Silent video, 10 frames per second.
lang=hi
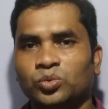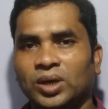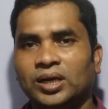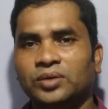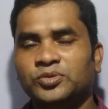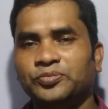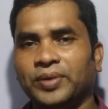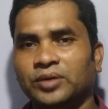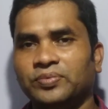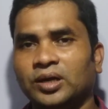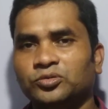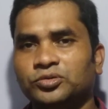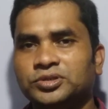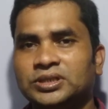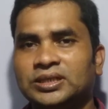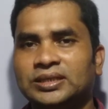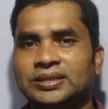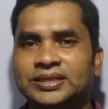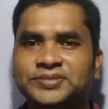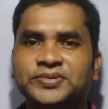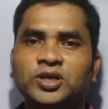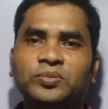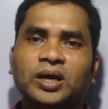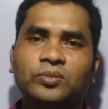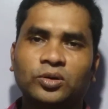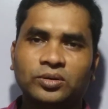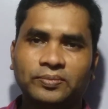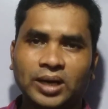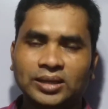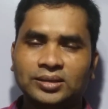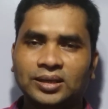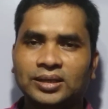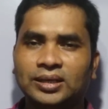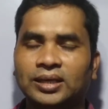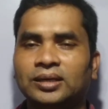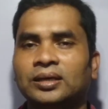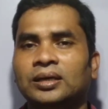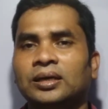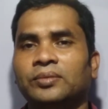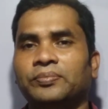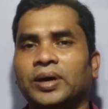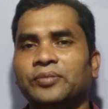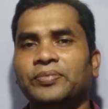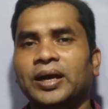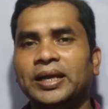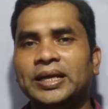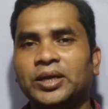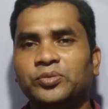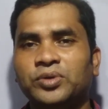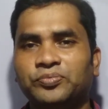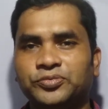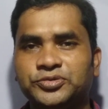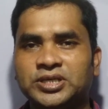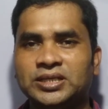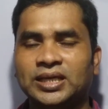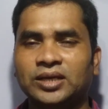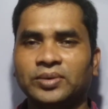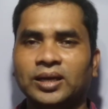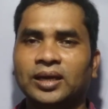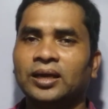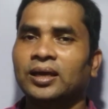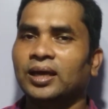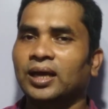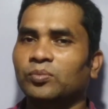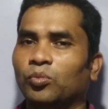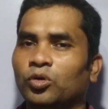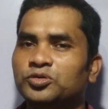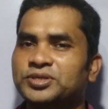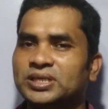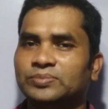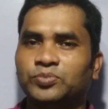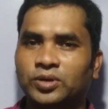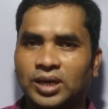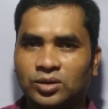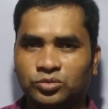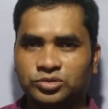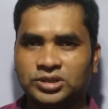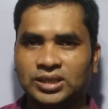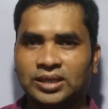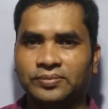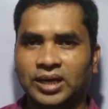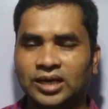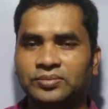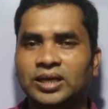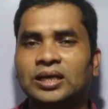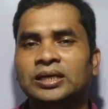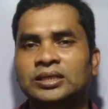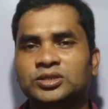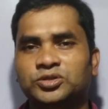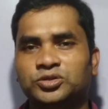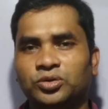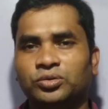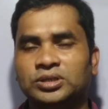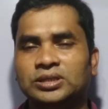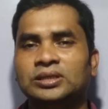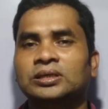वेलकम टू पावर प्लान गुरु जी इस वीडियो में हम लोग बात करेंगे पावर प्लान इंटरव्यू में पूछे जाने वाले एक मोस्ट इम्पोर्टेंट क्वेश्चन के बारे में जो कि